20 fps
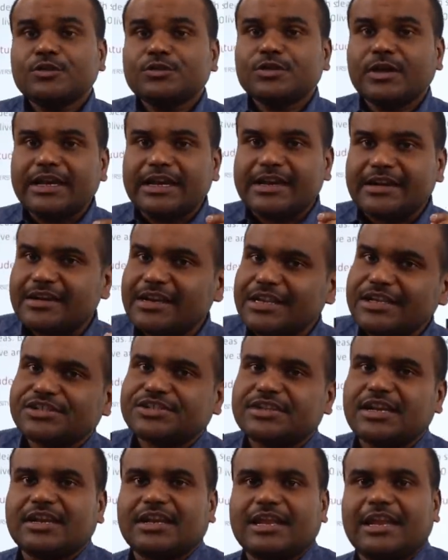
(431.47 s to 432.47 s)
ஸோ
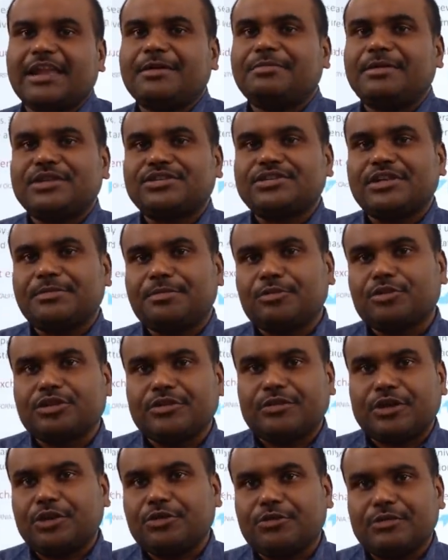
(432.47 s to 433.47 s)
இன்டர்நேஷனல் கலாபரேஷனை
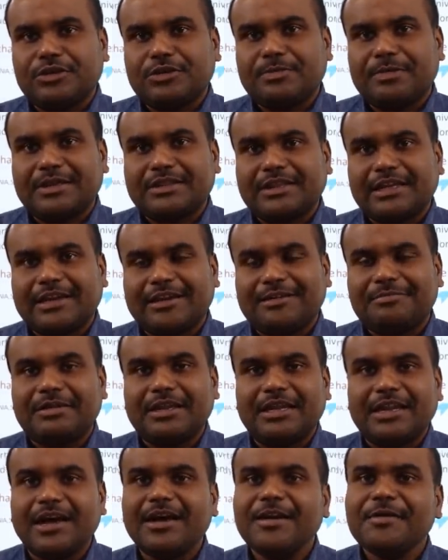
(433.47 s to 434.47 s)
பொறுத்த வரைக்கும் வந்து பார்த்தீங்க
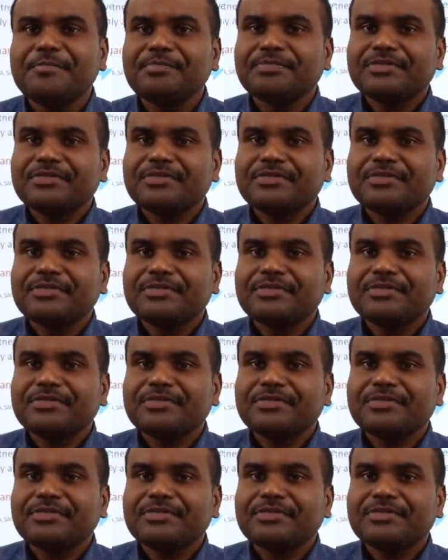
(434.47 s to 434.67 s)
அப்படின்னா